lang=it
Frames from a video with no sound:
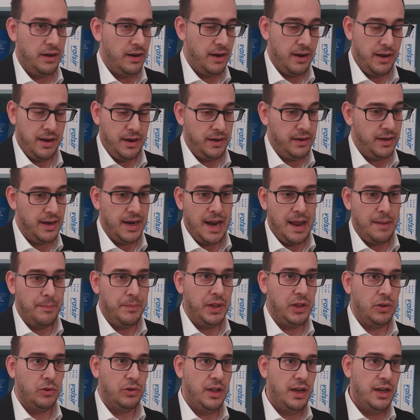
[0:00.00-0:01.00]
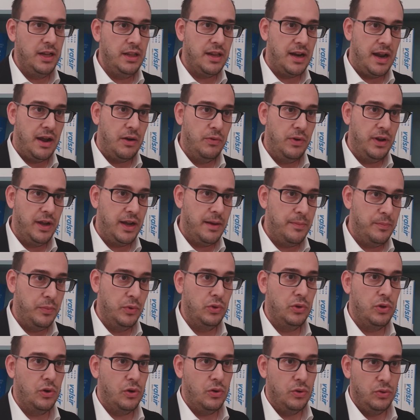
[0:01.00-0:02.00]
nell'ambito dell'idraulica,
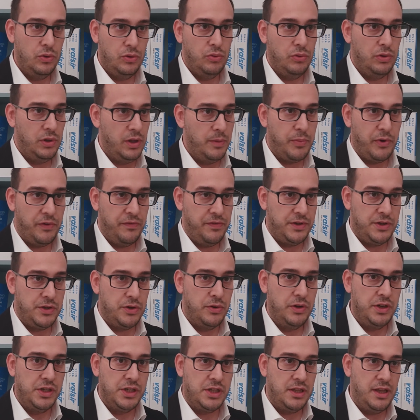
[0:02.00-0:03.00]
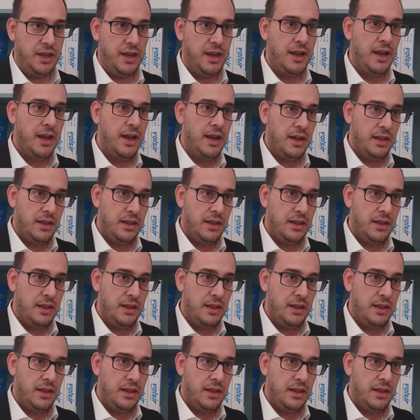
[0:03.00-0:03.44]
appunto con tutti i professionisti